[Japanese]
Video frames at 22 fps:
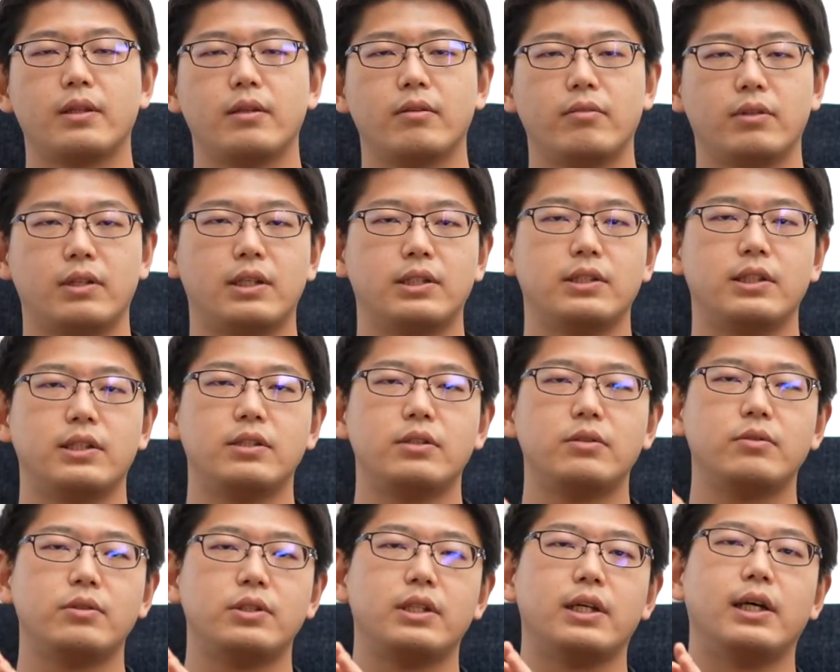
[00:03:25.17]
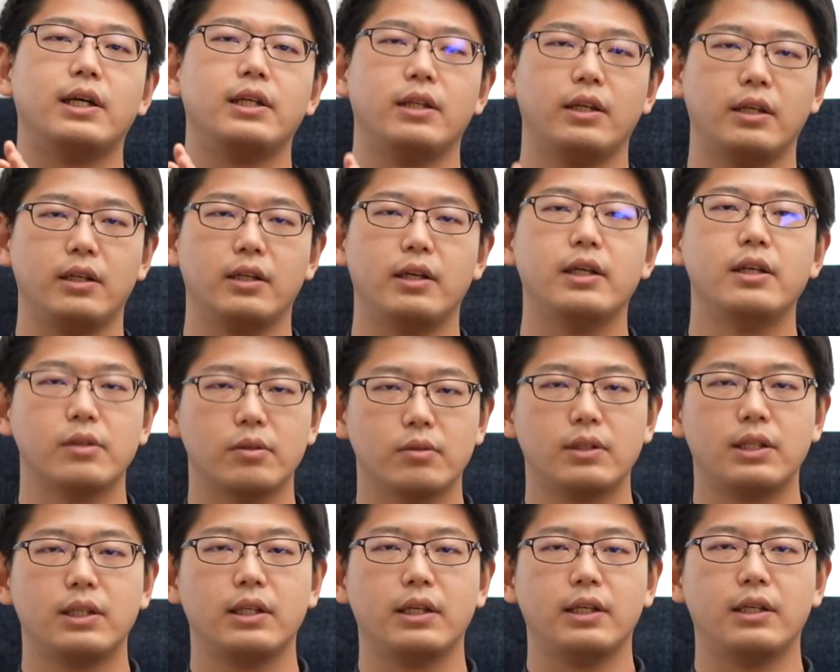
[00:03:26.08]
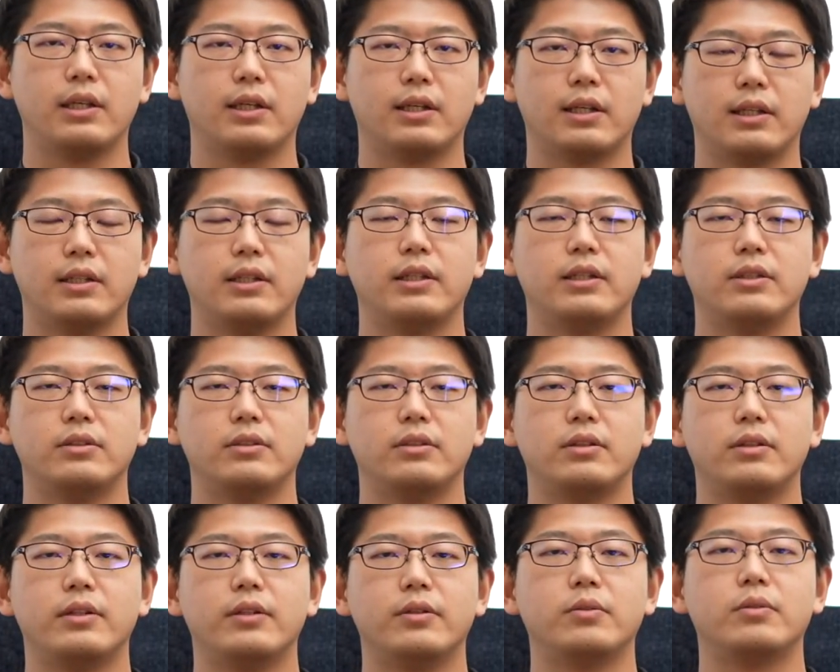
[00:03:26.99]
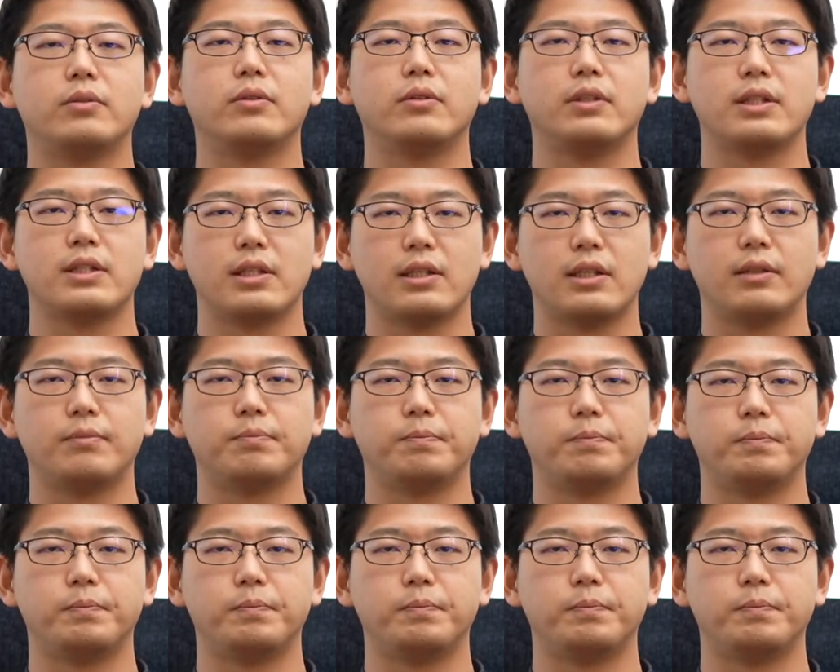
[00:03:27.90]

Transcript: 私たちの支配的な映像が出来上がってるっていうことですね。